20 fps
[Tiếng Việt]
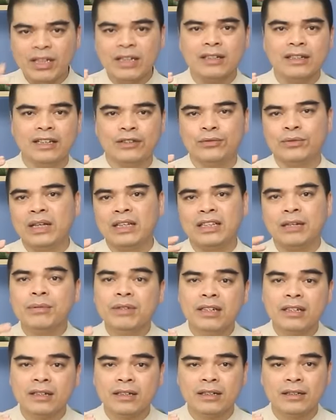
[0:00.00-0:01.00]
nhất để chúng ta thắp
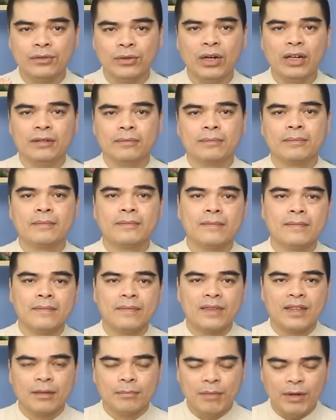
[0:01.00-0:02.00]
hương, đúng không
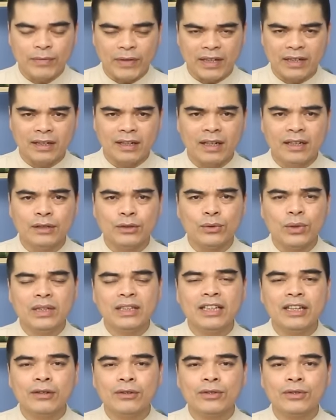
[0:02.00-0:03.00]
ạ? Mà phải cần
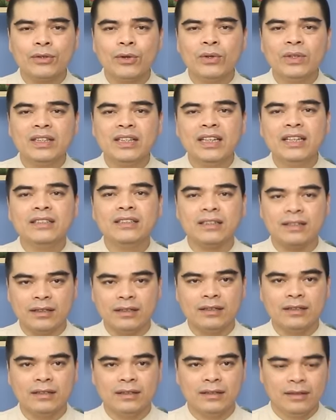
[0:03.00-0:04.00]
tuân theo tôn ti trật
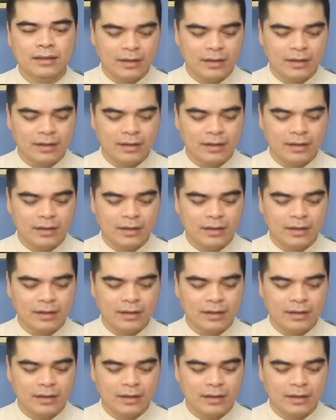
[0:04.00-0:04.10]
tự.